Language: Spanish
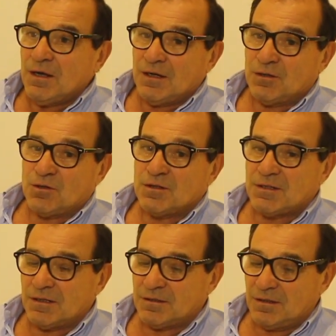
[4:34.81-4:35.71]

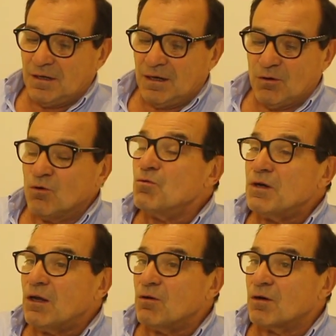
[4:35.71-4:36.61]
Entonces, lo
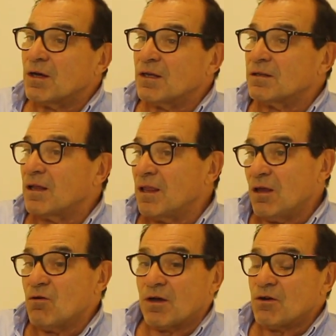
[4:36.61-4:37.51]
único que te
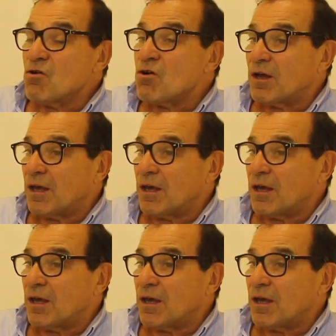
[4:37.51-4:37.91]
digo que nos